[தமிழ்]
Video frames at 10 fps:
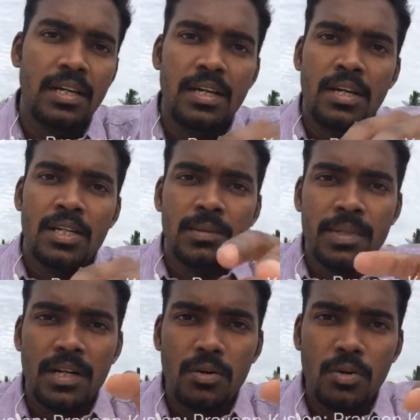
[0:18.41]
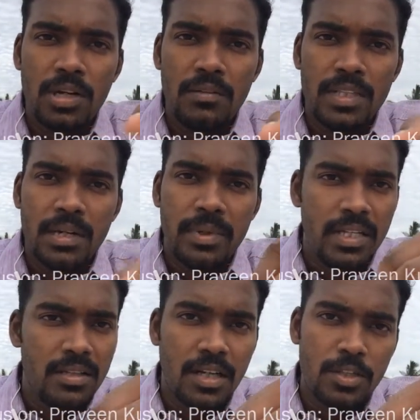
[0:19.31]
ஸோ பார்த்திங்கன்னா கூகுள் வந்து நம்ம
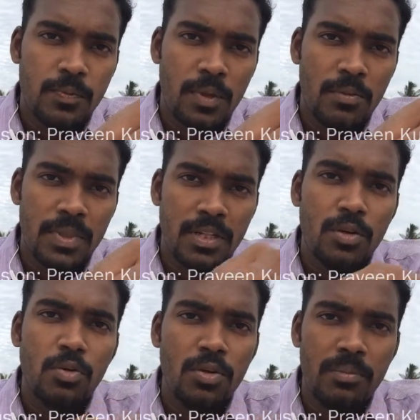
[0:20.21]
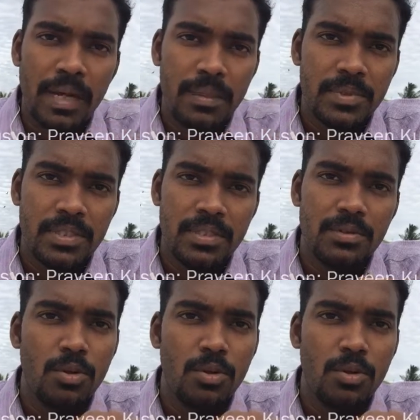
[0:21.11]
எதுக்கெலாம் யூஸ் பண்ணுறோம்னு பார்த்திங்கன்னா கூகுள் மேப்ஸு